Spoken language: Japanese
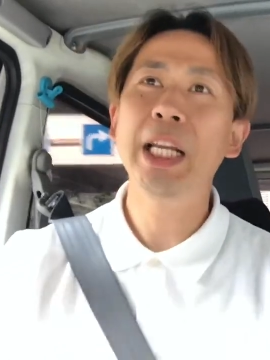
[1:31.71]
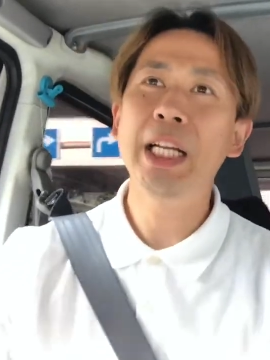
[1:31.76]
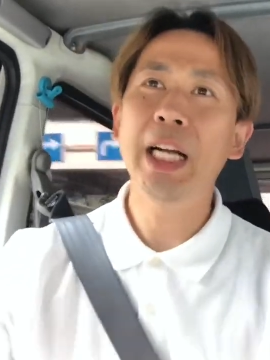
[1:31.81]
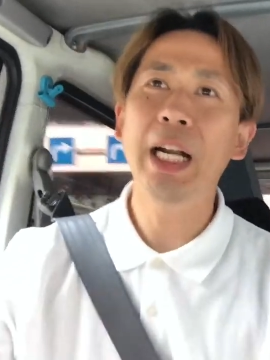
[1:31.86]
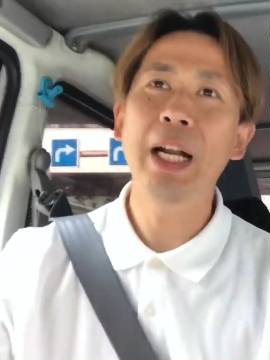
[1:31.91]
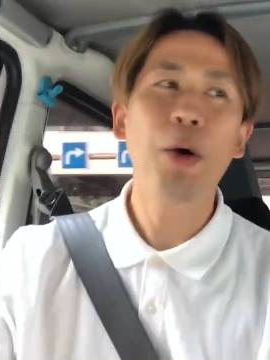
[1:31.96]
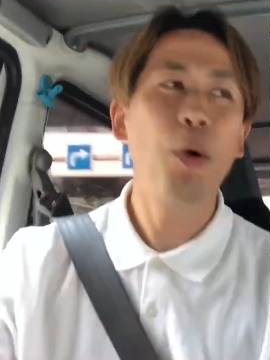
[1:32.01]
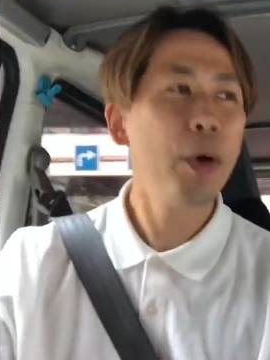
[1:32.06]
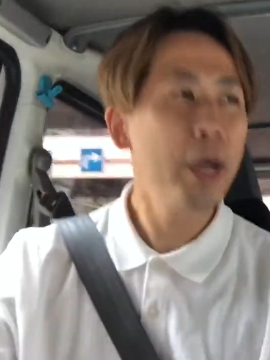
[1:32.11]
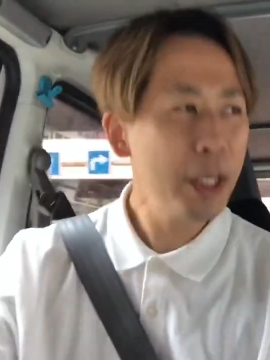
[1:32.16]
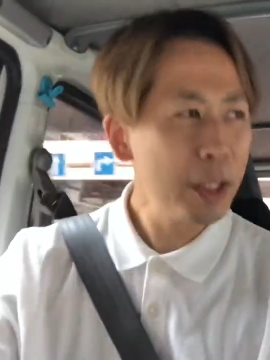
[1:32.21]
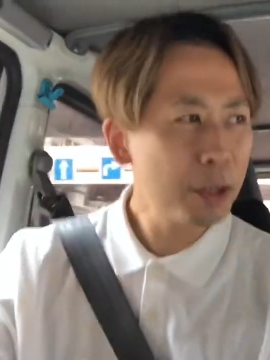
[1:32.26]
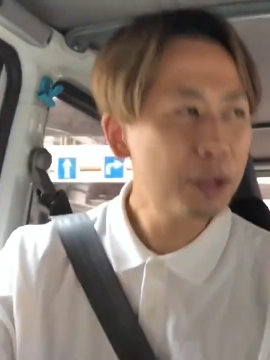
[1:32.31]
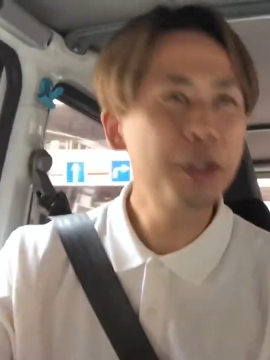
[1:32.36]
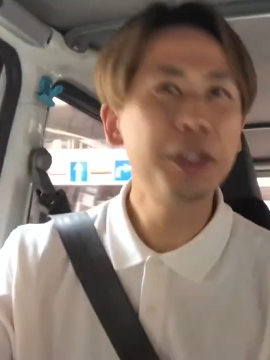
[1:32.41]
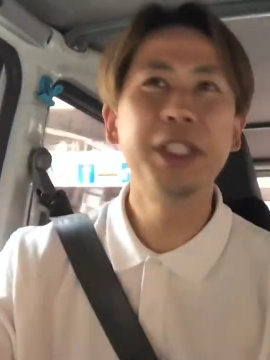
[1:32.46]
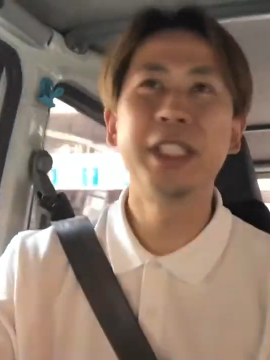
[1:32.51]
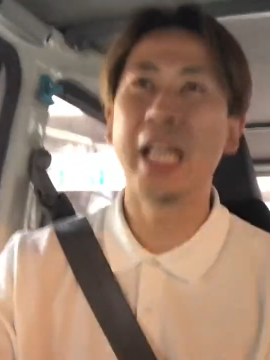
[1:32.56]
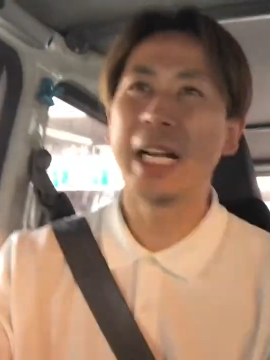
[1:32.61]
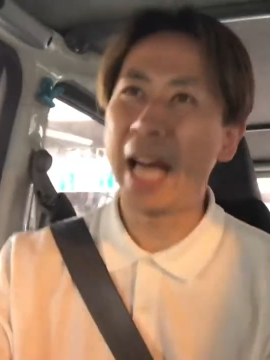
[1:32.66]
から追い抜く
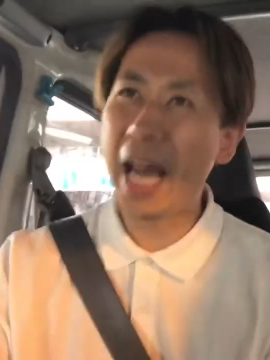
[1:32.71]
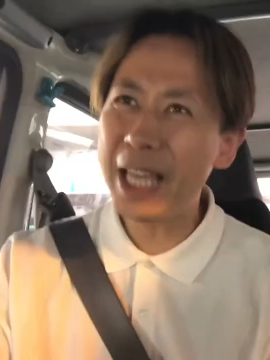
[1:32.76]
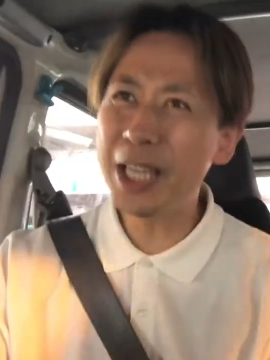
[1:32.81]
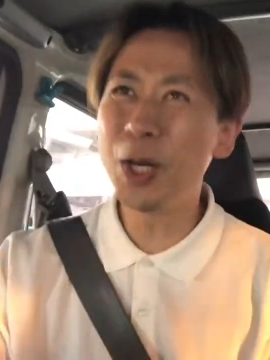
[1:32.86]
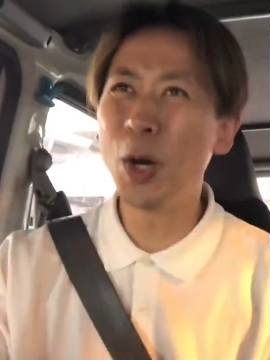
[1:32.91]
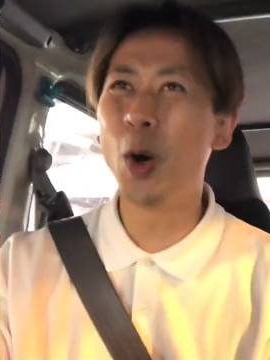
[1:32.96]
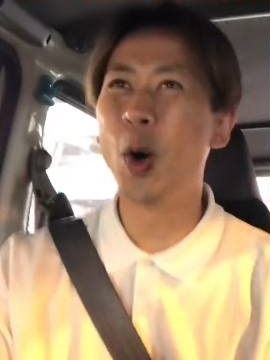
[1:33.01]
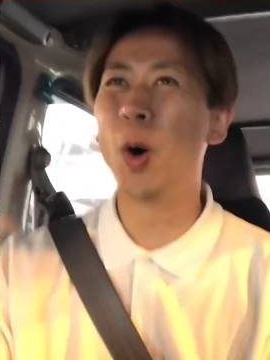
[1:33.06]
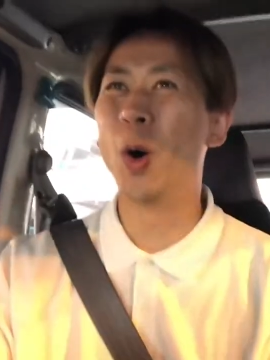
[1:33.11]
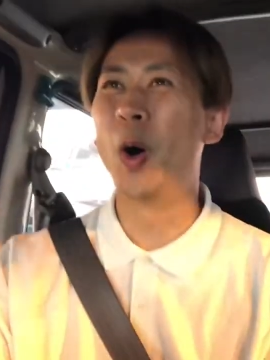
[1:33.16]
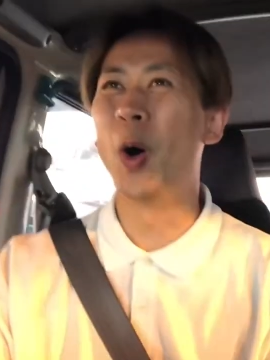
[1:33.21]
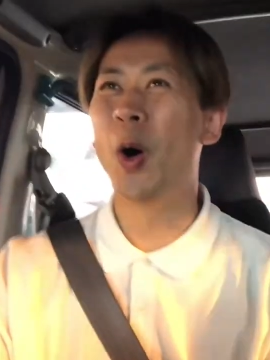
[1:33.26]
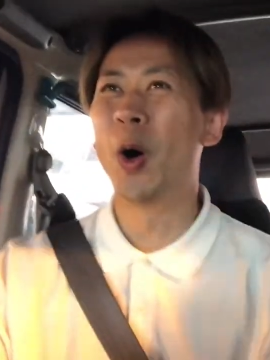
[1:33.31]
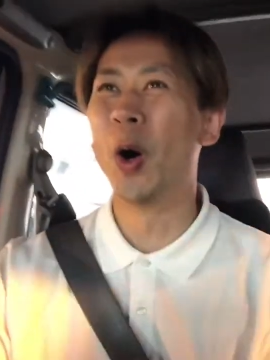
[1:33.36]
んじゃないよ。